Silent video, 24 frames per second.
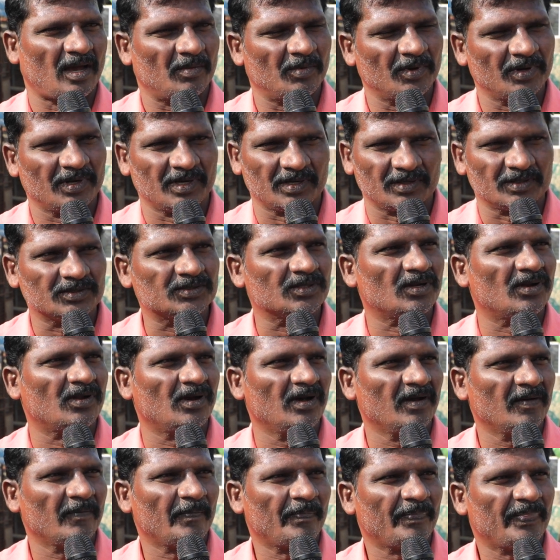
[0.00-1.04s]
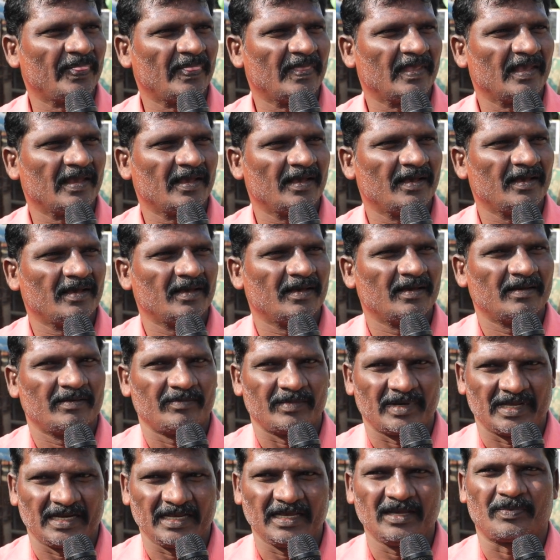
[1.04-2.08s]
రాబోయే రోజుల్లో
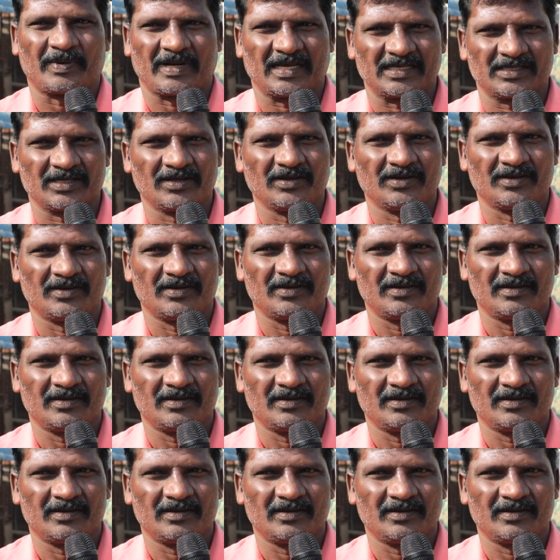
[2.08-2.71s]
మరి ఈ ప్రజలు